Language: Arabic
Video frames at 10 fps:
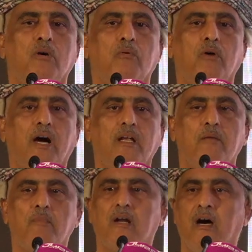وعلى
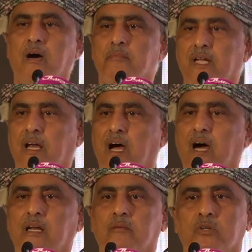مرأى من
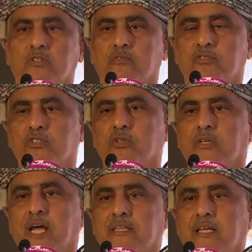العالم
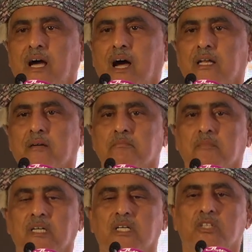وتلفزيونات العالم
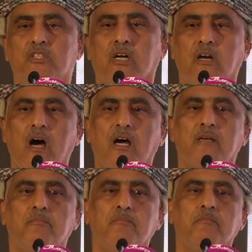
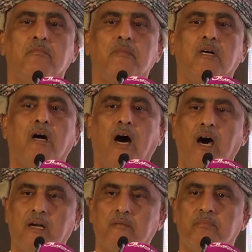جرائم
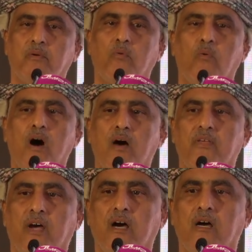حرب
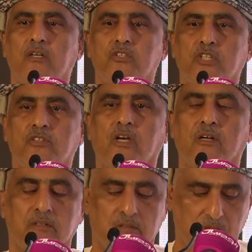واضحه
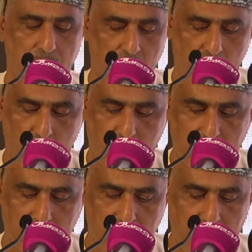جدا
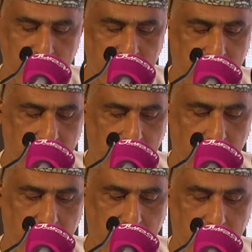وقد احسن
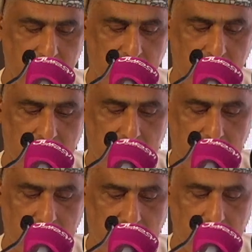
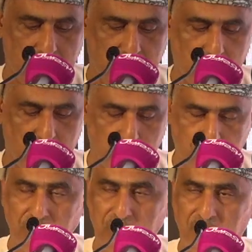آه،
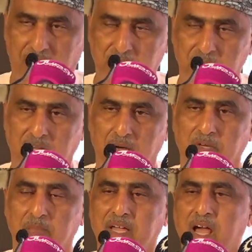ونشيد يعني هنا
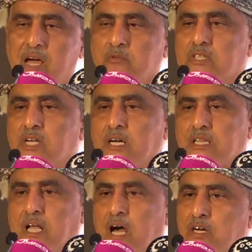ببيان وزاره
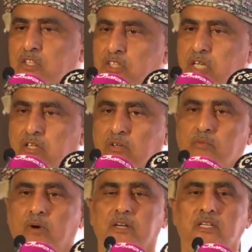الخارجيه
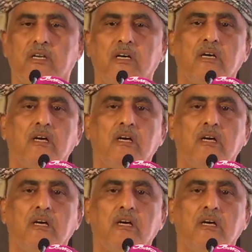العمانيه